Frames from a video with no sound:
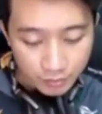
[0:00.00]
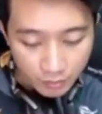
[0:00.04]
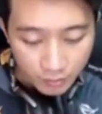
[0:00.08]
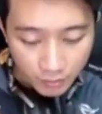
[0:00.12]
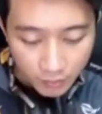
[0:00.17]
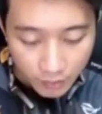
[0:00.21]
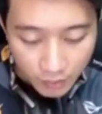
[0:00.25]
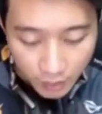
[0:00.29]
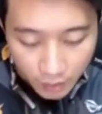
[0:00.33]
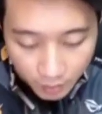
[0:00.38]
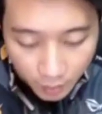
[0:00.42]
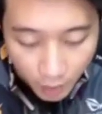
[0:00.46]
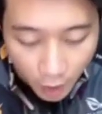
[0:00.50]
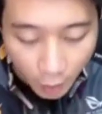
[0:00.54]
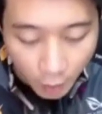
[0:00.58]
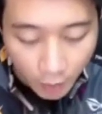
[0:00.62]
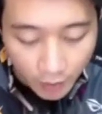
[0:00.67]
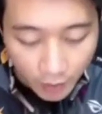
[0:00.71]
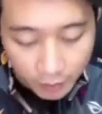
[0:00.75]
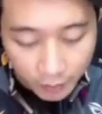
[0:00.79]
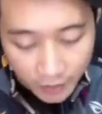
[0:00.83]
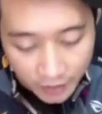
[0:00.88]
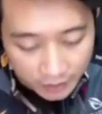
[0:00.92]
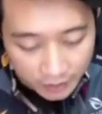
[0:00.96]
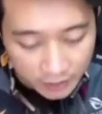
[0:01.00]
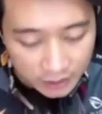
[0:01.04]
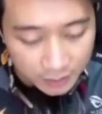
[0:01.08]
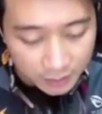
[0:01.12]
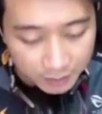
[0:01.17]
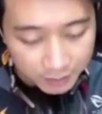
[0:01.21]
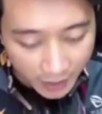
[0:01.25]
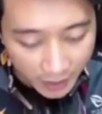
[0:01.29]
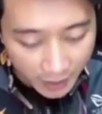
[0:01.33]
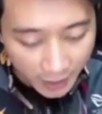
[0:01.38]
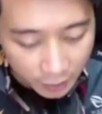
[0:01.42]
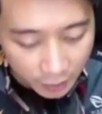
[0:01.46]
Mau Win-Win
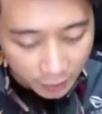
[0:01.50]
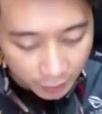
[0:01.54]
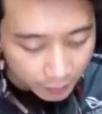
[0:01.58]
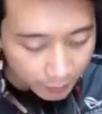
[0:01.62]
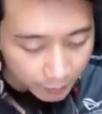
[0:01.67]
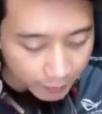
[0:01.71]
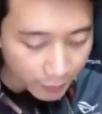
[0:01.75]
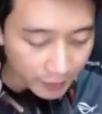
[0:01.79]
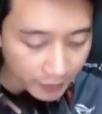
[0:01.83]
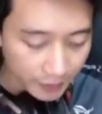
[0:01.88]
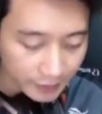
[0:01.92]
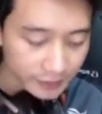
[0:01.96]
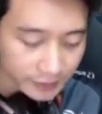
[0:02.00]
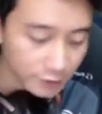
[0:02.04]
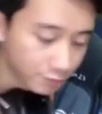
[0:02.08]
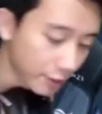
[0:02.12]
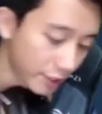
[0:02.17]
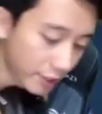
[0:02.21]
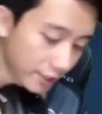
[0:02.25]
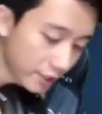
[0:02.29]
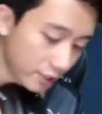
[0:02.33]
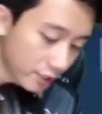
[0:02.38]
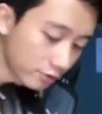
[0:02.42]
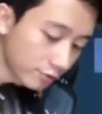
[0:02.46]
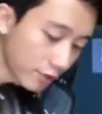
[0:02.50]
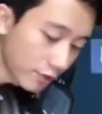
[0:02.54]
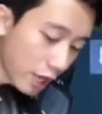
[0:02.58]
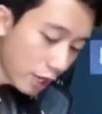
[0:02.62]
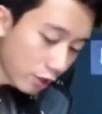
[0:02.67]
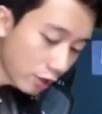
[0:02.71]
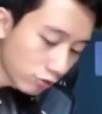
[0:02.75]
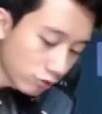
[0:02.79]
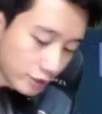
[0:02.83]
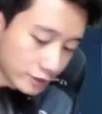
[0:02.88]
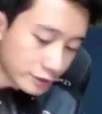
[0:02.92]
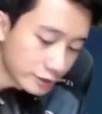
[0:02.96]
Inspire atau Purple Inspire? Aku aku
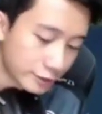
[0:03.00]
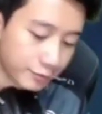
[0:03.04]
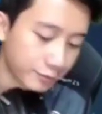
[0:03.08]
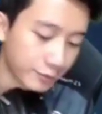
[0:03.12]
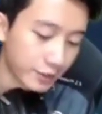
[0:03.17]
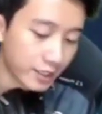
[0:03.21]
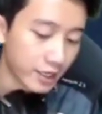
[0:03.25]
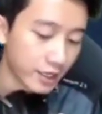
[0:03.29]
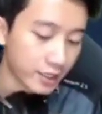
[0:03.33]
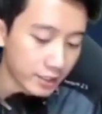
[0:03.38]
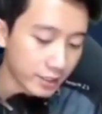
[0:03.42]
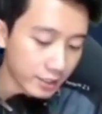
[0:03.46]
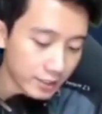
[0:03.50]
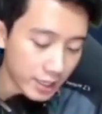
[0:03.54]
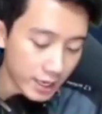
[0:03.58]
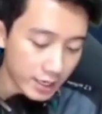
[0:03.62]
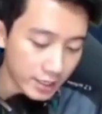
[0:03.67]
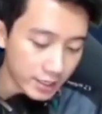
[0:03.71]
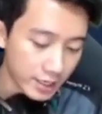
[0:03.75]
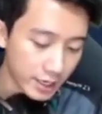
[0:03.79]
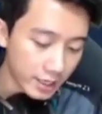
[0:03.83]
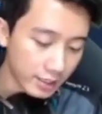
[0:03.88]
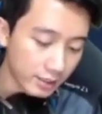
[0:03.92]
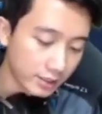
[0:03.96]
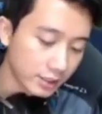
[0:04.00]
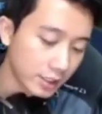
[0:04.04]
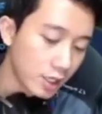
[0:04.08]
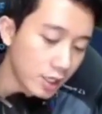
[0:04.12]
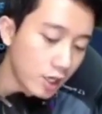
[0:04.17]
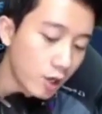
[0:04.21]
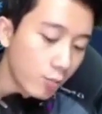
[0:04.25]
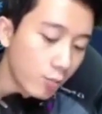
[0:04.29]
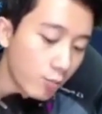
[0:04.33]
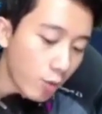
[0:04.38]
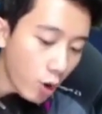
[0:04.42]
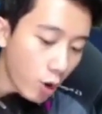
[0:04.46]
kasih pilihan ke kalian
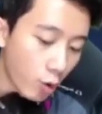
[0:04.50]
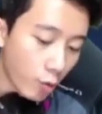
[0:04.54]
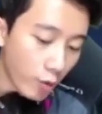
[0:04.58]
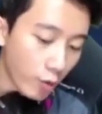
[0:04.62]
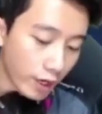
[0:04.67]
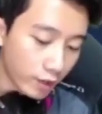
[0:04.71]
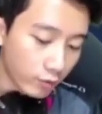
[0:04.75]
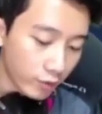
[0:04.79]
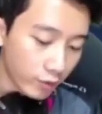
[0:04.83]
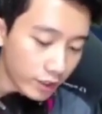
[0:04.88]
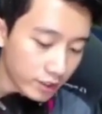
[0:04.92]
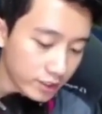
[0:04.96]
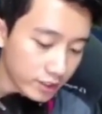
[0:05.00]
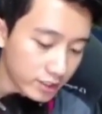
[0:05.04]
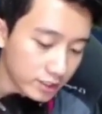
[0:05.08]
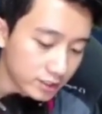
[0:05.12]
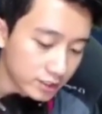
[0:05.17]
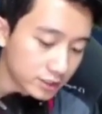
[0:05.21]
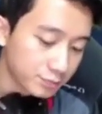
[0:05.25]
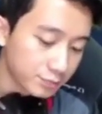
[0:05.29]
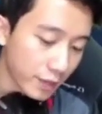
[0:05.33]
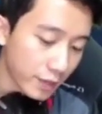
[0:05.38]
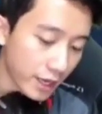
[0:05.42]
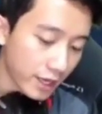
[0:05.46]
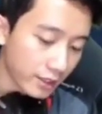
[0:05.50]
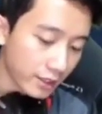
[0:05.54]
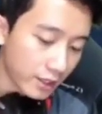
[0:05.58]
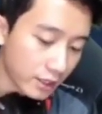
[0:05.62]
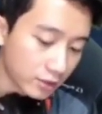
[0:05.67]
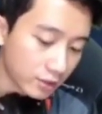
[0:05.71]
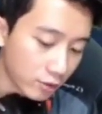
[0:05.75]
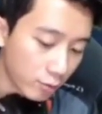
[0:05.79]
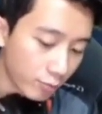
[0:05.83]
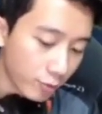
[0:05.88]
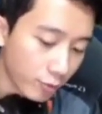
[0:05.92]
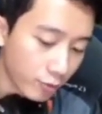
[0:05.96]
mau When When Inspire atau Popol